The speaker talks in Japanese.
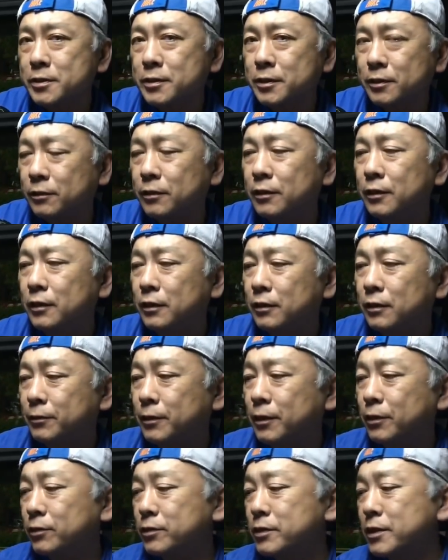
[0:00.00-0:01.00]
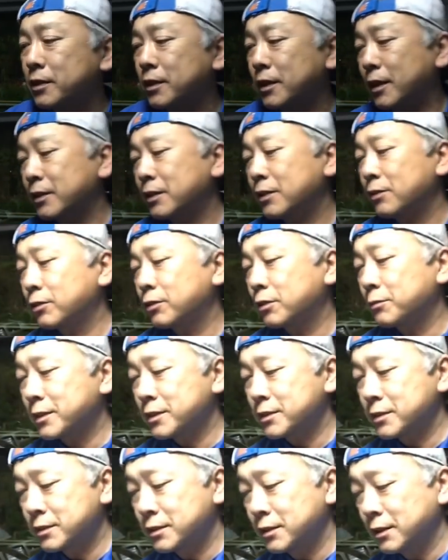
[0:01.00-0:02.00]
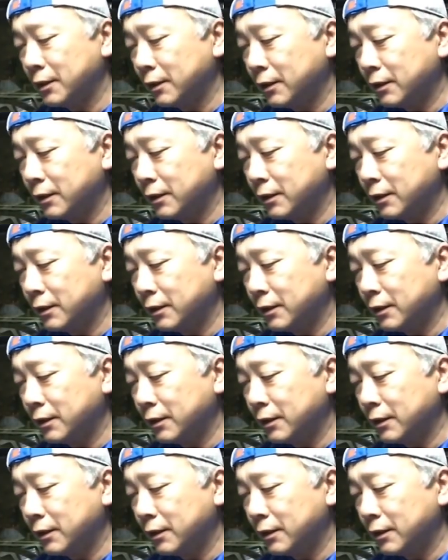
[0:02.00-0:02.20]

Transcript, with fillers: すけどフェルト材で貼っておきます、